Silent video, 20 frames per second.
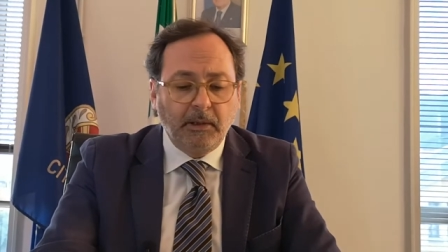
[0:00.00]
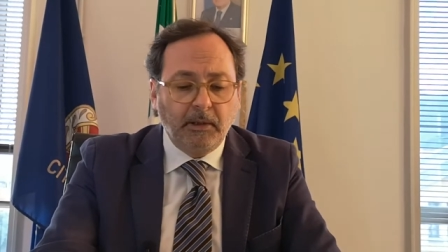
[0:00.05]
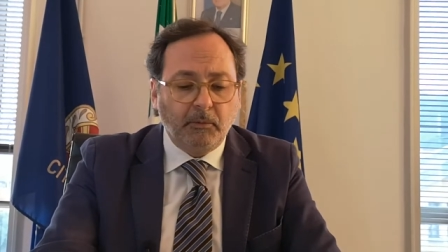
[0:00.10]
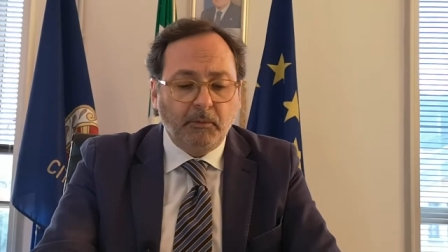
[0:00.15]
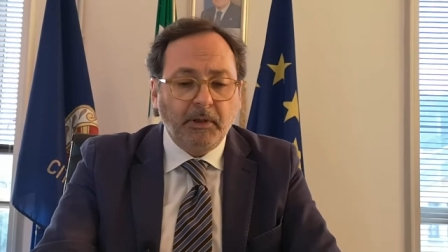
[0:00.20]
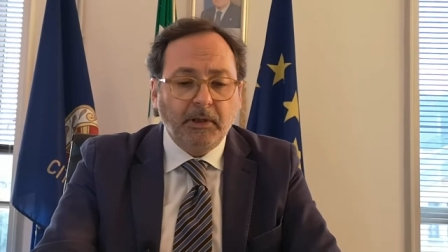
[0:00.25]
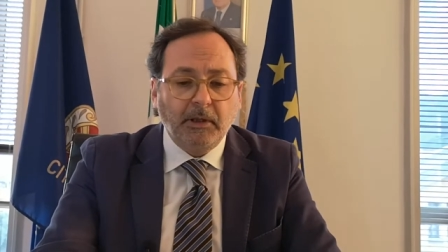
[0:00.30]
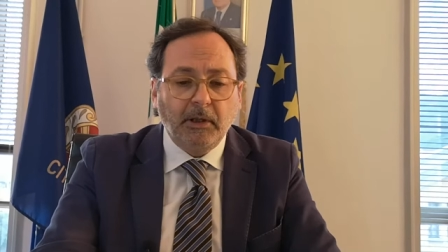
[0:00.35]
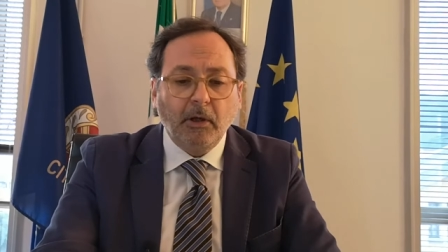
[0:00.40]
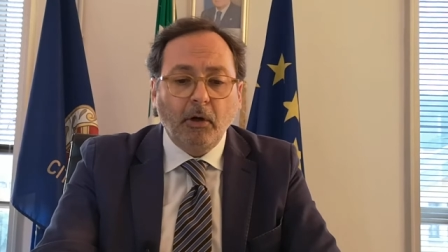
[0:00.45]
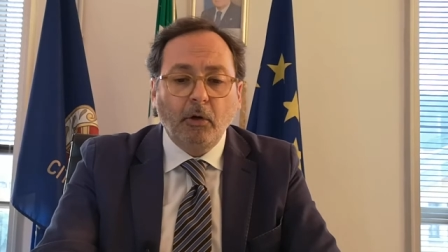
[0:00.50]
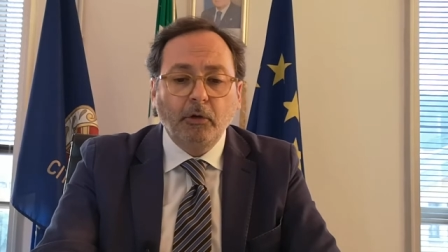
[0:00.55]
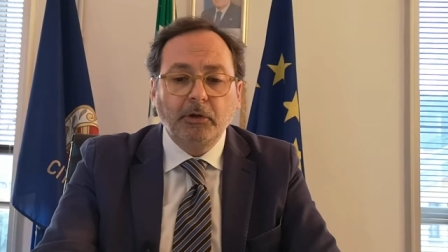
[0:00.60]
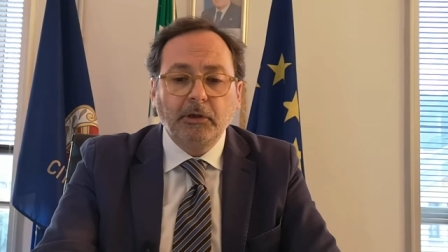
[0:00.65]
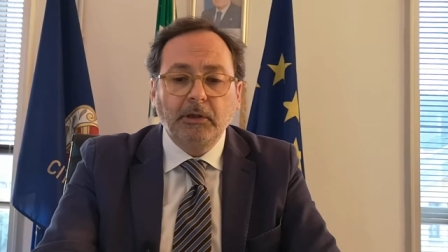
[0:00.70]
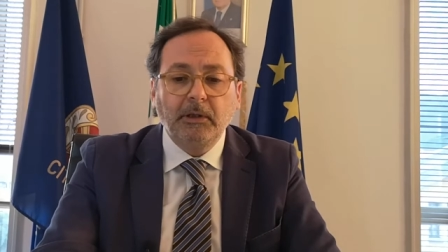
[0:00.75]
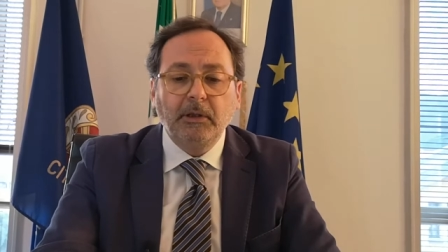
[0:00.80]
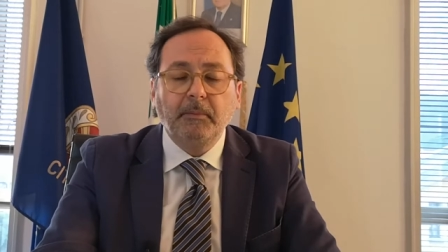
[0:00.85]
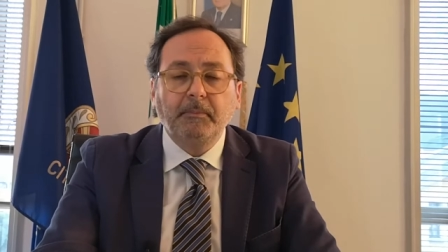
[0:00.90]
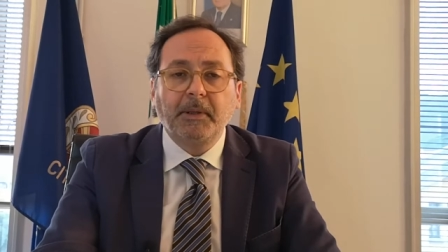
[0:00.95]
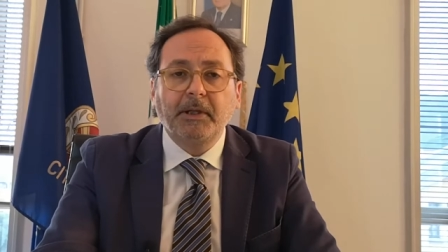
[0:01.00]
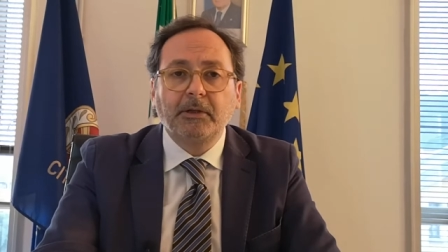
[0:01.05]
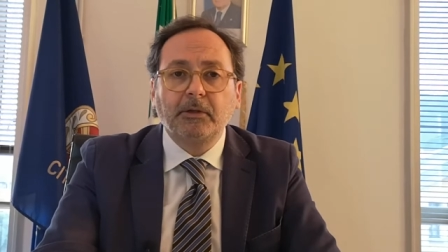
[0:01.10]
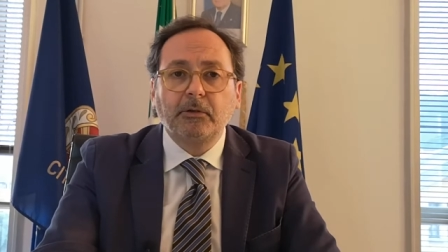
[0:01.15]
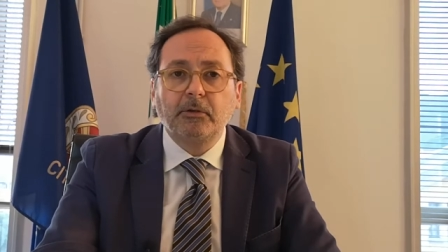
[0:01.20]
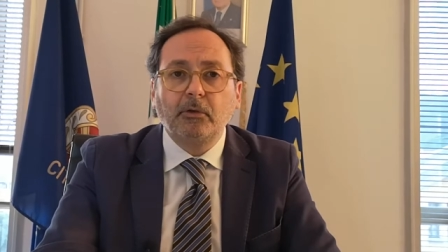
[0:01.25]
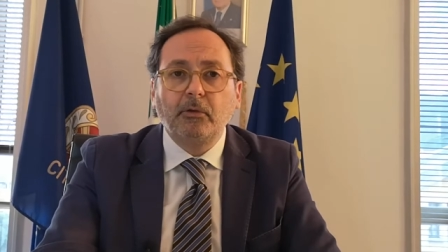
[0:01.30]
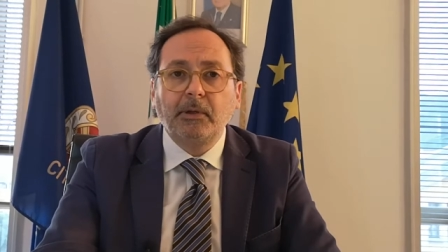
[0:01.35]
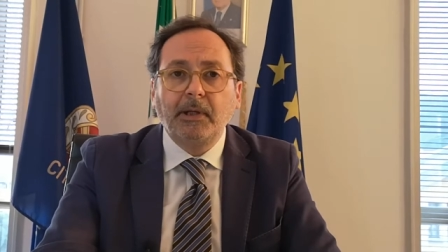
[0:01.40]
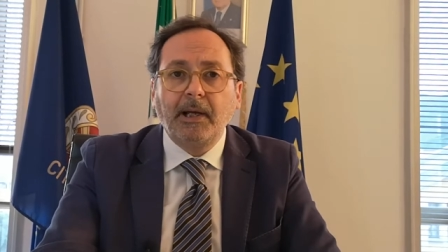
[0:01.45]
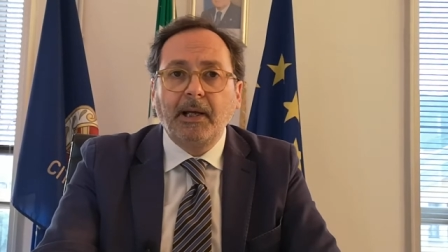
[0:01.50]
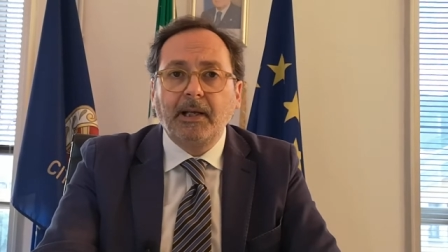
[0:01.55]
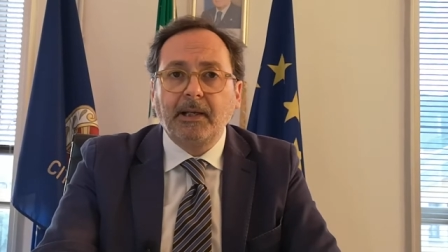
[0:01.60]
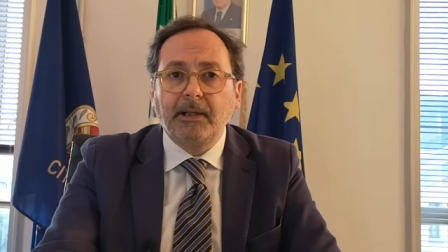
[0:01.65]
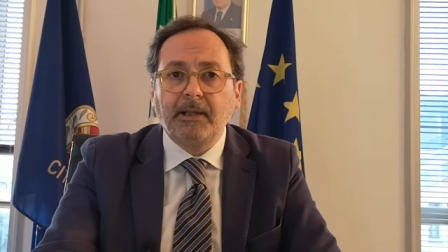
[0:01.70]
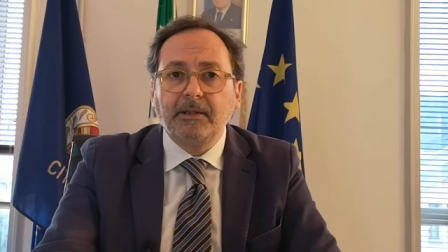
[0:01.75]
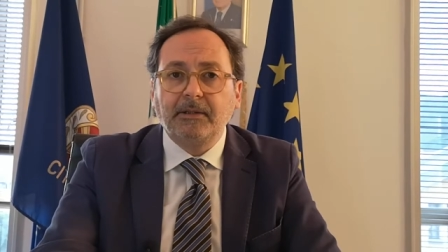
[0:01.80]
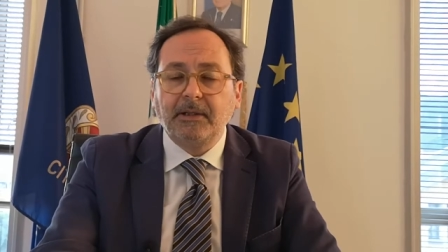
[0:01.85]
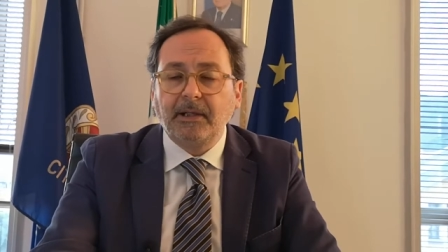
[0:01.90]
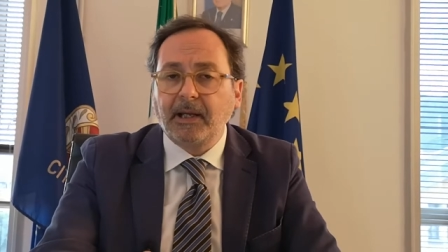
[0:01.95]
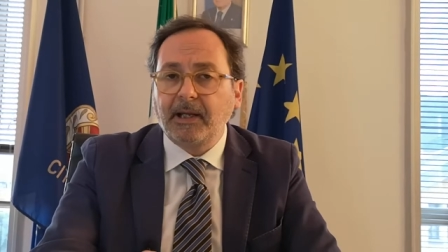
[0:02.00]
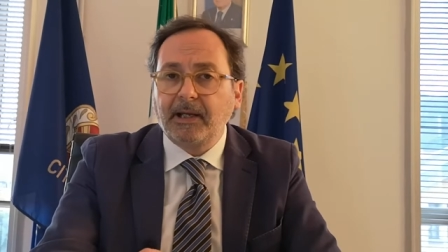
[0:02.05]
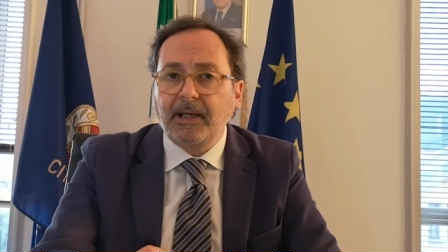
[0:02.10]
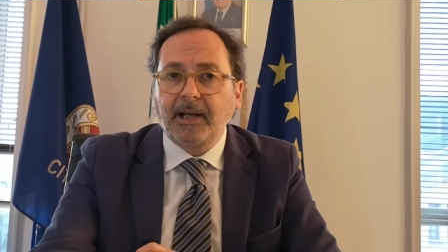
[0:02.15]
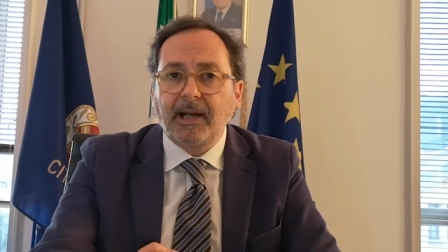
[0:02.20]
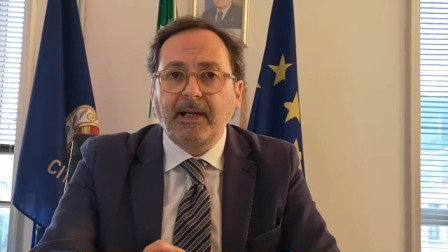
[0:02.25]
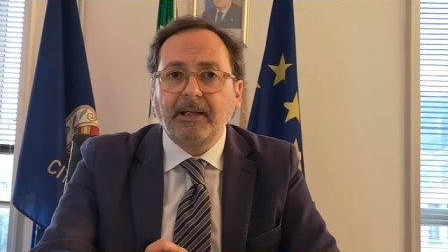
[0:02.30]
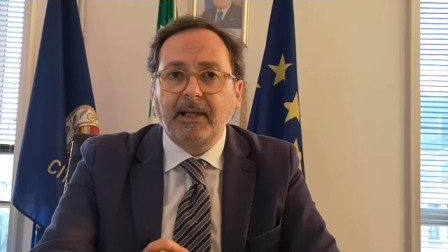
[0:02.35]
Quindi ogni persona che si recherà